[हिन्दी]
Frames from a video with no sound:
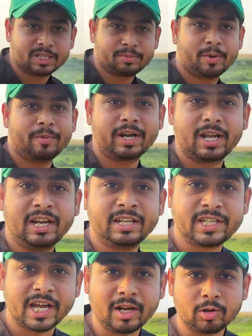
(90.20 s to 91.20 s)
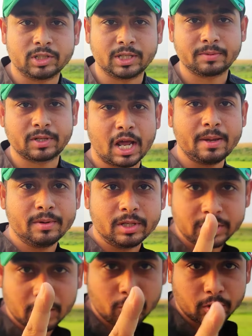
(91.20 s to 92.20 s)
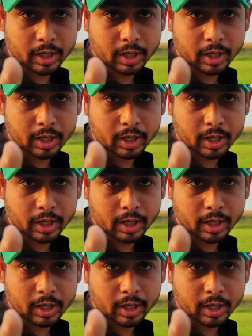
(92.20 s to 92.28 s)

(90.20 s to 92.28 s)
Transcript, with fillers: एक्सपेरिमेंट के लिए चैनल को सब्सक्राइब ज़रूर